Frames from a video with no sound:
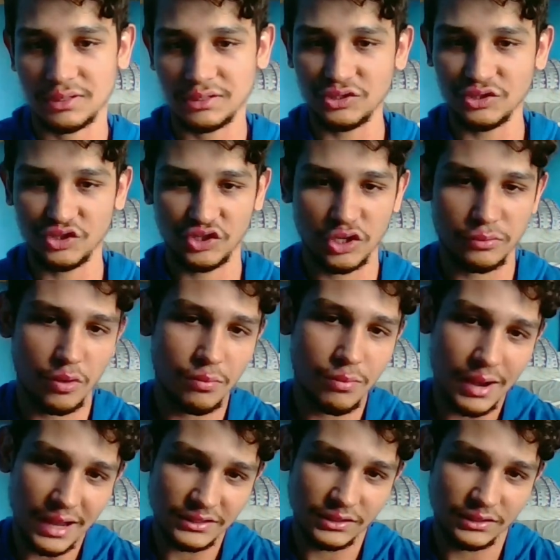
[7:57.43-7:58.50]
Encheu meu
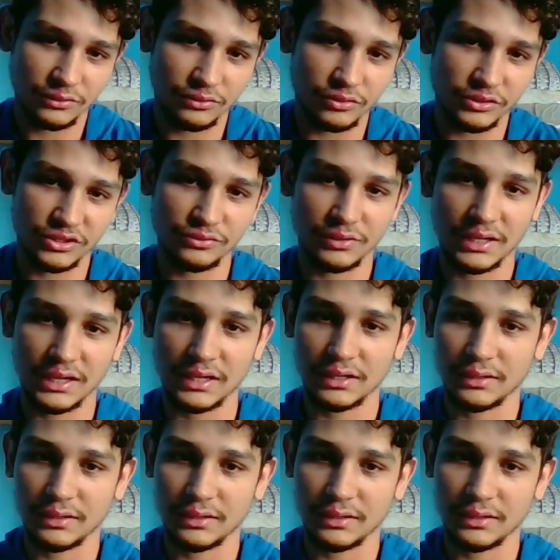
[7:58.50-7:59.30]
braço aqui todinho, cara.